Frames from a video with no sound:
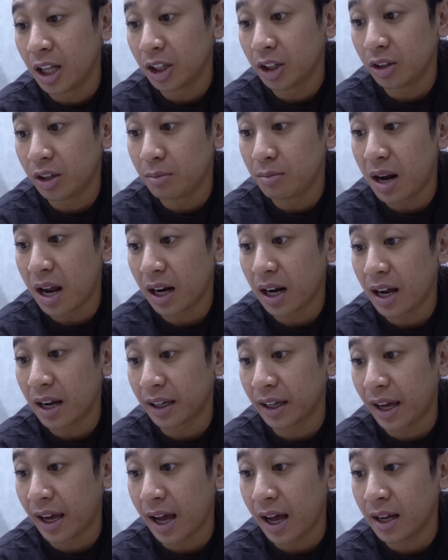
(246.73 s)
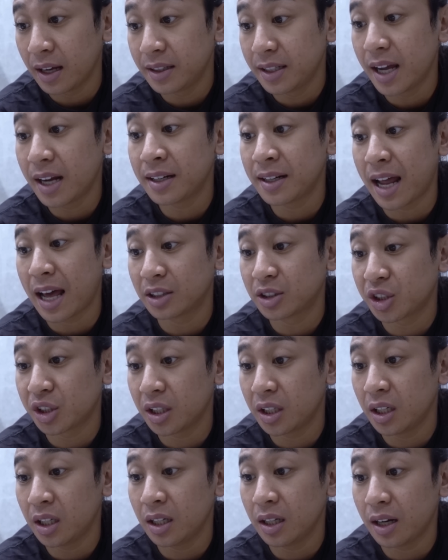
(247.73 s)
itu di belakangnya ya. Dia
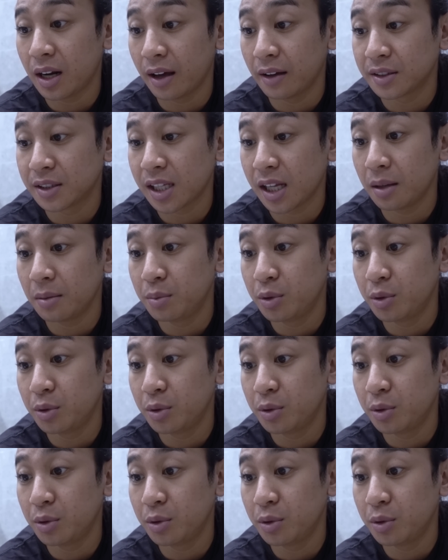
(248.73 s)
natural lifestyle